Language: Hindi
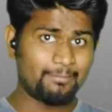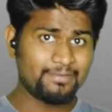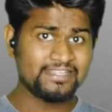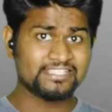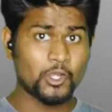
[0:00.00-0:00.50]

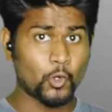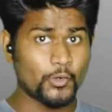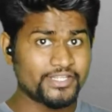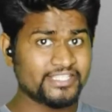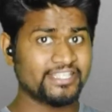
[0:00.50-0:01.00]
आपने इसका
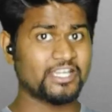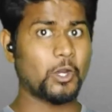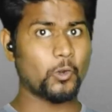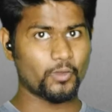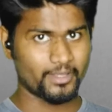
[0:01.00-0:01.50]
ऑडिशन
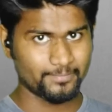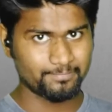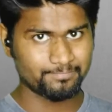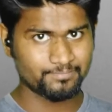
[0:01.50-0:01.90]
देखा होगा